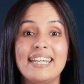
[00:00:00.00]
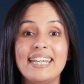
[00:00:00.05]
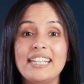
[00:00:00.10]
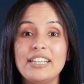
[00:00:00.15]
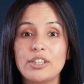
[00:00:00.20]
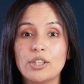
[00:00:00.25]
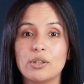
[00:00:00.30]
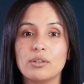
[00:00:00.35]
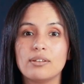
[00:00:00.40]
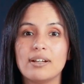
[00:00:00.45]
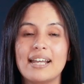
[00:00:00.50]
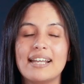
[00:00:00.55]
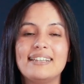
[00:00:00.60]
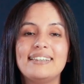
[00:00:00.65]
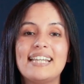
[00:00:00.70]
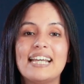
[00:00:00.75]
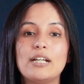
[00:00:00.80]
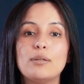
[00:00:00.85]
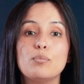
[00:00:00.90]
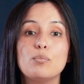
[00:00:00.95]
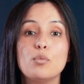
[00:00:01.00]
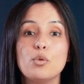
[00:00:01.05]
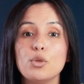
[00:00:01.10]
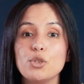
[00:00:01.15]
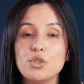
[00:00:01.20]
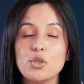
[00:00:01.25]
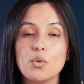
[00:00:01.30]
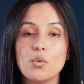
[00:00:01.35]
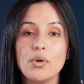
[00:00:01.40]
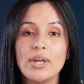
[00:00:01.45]
Quinto, ten
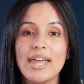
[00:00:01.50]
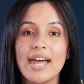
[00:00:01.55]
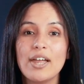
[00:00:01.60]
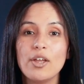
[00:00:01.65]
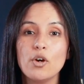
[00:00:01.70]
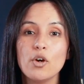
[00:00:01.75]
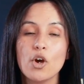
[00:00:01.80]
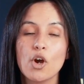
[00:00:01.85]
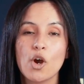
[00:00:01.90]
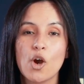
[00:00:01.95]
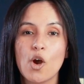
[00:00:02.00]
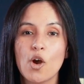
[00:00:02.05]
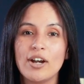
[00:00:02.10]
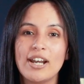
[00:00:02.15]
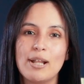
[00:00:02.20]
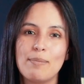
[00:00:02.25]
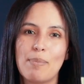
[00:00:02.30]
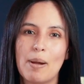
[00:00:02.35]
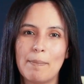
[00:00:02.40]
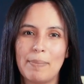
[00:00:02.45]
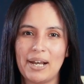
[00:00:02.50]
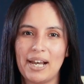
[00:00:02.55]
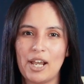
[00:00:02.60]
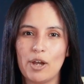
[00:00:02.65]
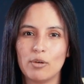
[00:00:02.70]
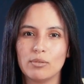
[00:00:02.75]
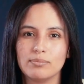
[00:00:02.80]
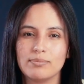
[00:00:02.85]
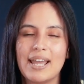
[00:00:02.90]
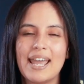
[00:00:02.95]
mucho cuidado con el
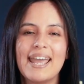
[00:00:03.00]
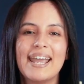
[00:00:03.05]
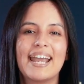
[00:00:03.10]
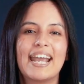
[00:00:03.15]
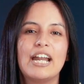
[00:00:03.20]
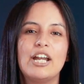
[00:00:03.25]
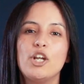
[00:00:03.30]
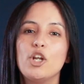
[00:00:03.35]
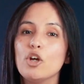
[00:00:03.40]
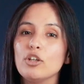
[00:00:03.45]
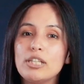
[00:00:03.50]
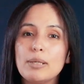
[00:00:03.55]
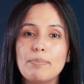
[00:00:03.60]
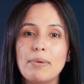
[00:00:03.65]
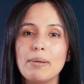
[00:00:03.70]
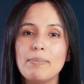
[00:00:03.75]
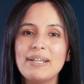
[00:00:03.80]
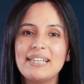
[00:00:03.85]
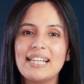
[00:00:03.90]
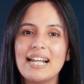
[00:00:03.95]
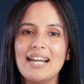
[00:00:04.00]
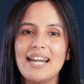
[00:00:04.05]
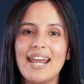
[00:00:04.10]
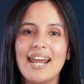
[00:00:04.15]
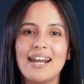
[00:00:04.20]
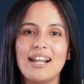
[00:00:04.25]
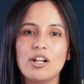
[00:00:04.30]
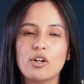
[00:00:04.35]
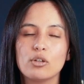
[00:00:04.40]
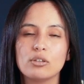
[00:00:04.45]
papeleo. Que no te permitan
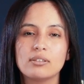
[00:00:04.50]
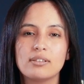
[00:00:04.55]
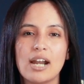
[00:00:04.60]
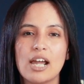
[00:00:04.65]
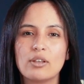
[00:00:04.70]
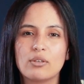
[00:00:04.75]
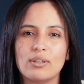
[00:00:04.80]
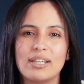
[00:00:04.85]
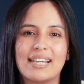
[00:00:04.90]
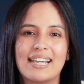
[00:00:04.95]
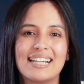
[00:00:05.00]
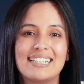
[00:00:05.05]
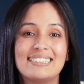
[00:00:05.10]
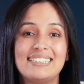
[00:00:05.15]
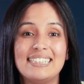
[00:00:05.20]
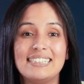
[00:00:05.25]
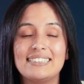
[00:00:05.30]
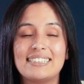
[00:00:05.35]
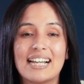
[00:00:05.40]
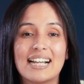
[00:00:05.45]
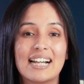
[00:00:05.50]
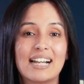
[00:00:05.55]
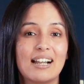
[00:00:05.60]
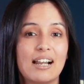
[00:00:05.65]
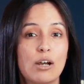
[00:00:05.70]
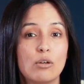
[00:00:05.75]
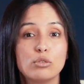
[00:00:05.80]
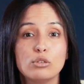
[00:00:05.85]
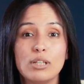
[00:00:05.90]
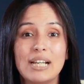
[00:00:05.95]
leer el contrato y que existan
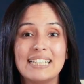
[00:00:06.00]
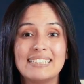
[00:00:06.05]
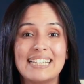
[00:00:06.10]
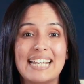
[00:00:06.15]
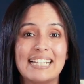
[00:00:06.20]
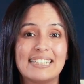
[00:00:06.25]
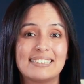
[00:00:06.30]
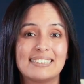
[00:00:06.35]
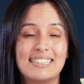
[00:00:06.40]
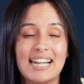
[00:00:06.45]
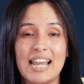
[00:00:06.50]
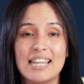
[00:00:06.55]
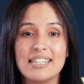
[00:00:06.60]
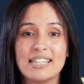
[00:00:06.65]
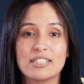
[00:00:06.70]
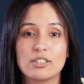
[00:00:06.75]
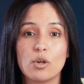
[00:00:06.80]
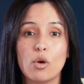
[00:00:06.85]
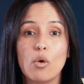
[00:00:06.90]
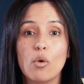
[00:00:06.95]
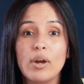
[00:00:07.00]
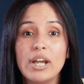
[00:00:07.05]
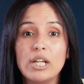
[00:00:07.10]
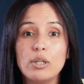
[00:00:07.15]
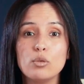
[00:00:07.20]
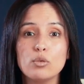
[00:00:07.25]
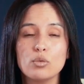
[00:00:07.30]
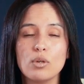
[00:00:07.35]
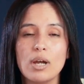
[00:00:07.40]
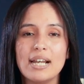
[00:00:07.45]
cláusulas extrañas o
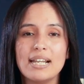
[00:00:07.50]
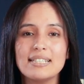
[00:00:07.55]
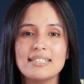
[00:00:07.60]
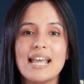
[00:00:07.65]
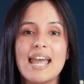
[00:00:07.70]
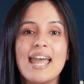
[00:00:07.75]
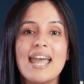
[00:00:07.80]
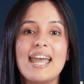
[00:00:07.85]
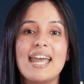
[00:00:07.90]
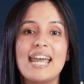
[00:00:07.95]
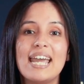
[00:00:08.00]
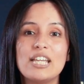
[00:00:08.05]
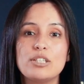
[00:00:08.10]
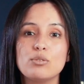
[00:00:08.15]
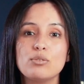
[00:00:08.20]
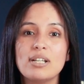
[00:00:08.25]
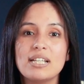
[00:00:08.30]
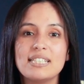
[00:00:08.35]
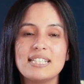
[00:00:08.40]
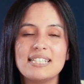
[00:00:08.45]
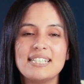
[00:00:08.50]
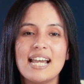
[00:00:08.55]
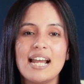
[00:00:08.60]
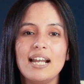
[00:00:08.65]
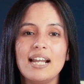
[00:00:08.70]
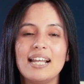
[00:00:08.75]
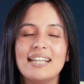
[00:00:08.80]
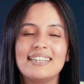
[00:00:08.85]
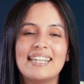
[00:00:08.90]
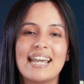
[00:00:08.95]
inusuales es una
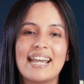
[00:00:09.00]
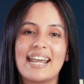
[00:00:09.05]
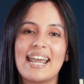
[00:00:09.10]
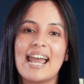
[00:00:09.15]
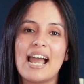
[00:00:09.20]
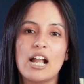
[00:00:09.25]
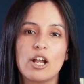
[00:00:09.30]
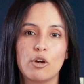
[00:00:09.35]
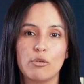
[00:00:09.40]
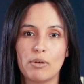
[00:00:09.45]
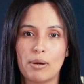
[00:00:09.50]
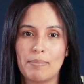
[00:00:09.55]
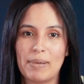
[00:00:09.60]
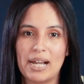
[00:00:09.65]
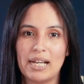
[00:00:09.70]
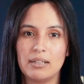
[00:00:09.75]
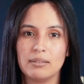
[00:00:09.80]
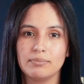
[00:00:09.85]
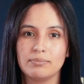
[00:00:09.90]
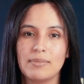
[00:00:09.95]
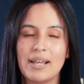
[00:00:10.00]
señal de que algo va mal.